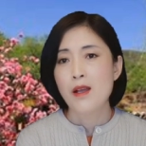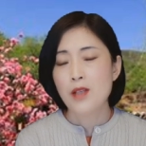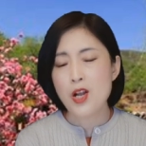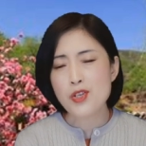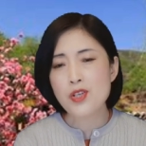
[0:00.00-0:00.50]

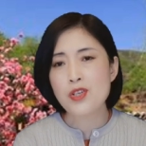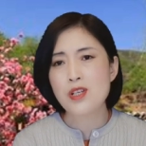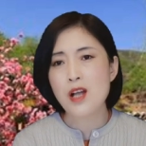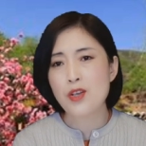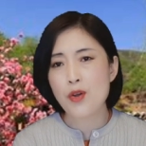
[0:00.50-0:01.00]
但是事
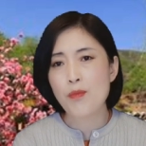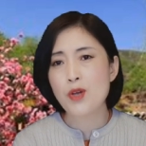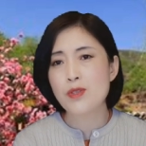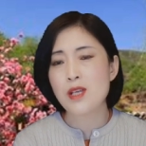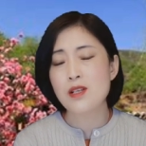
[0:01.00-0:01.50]
实上有没
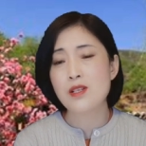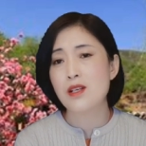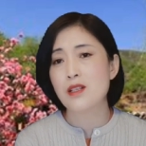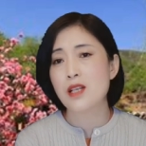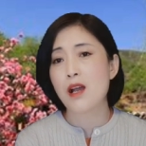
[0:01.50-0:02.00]
有监
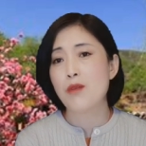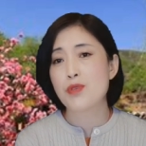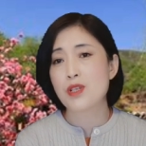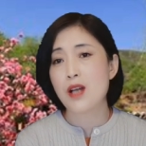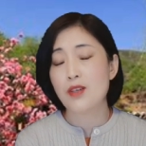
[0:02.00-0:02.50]
视这个不
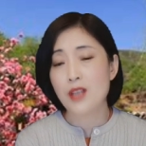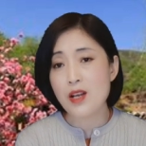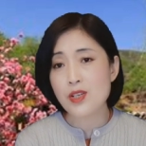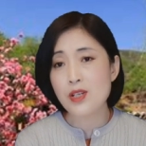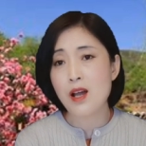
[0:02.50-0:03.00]
知道，
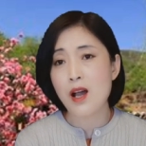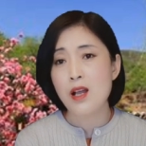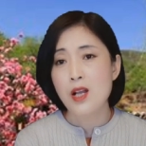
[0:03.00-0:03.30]
但是呢，